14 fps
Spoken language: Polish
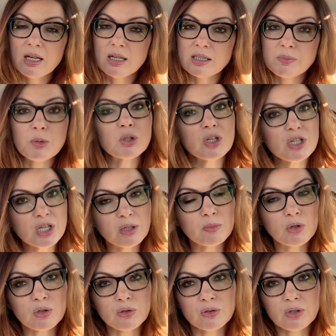e, z
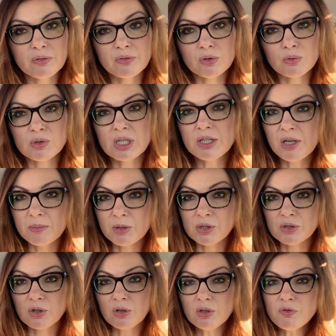podejrzeniem koronawirusa, nie
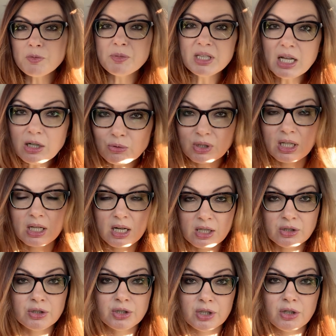mieć go i w szpitalu
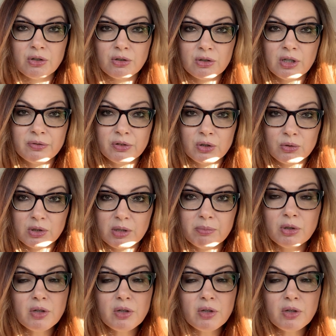zarazić się koronawirusem,